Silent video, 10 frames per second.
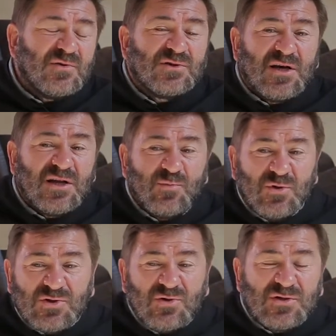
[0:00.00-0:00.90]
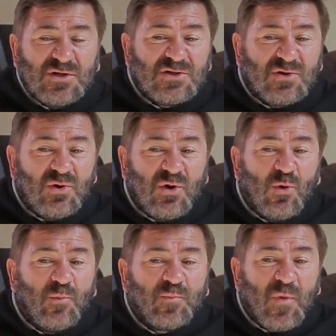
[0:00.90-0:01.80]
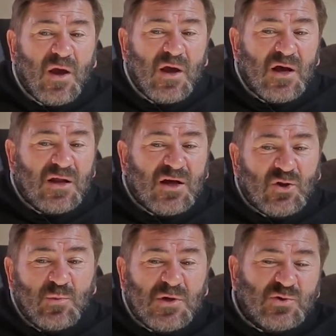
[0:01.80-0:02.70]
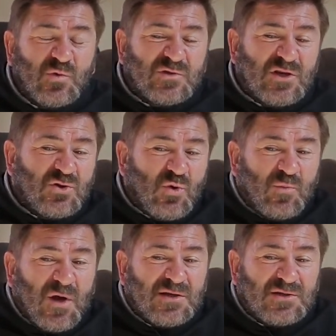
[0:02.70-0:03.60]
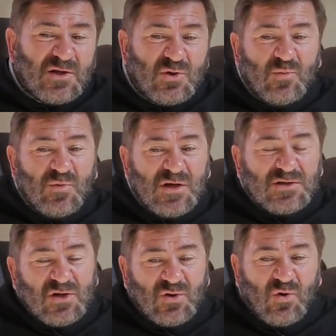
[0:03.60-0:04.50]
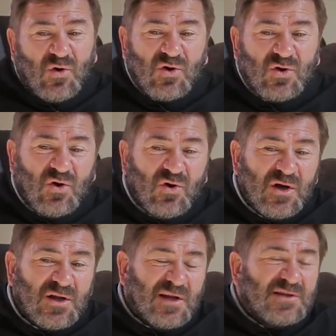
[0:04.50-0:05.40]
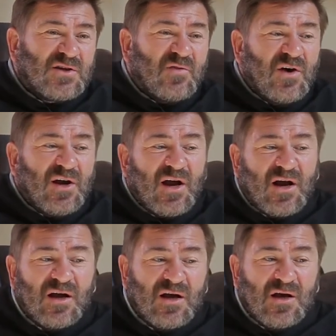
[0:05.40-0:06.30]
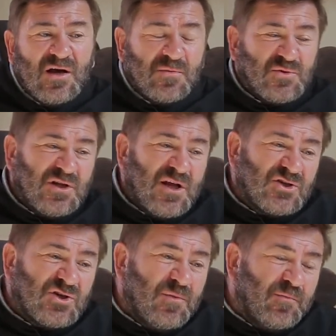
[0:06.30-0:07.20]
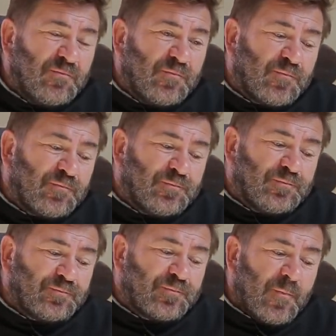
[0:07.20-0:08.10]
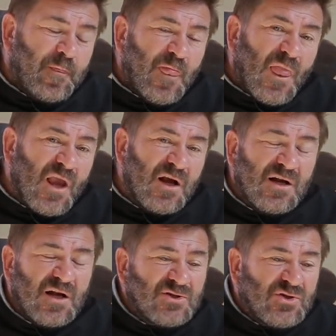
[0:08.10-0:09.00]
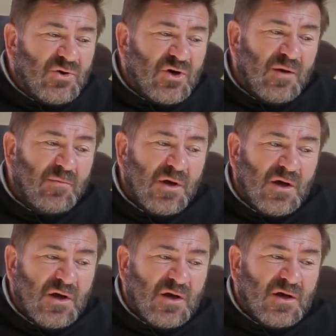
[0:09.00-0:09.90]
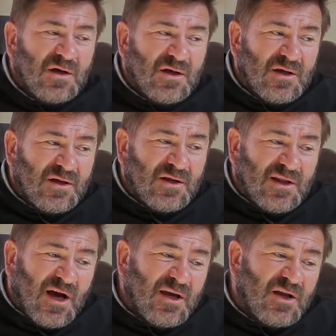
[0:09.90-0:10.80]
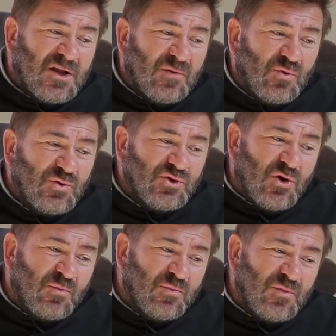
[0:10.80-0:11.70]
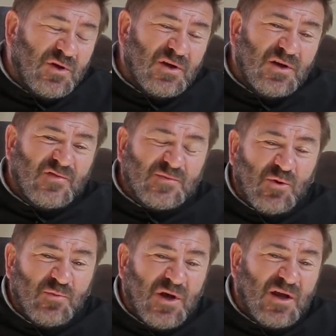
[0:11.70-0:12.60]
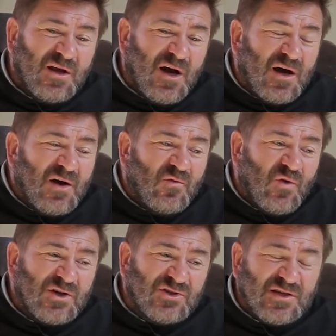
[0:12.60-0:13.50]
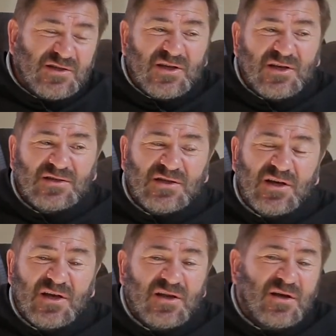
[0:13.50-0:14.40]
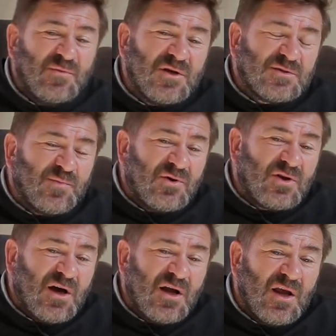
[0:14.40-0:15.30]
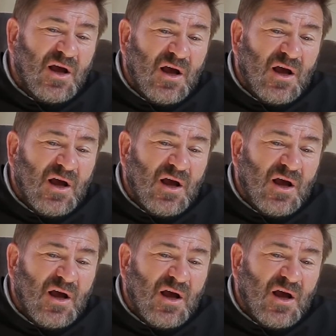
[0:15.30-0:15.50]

związane mocno z historią. Natomiast tu w centrum miasta to miejsce, to okno, ten skwerek przed naszym klasztorem y, daje tym ludziom i wspomnienia właśnie z tych, z tych intymnych spotkań,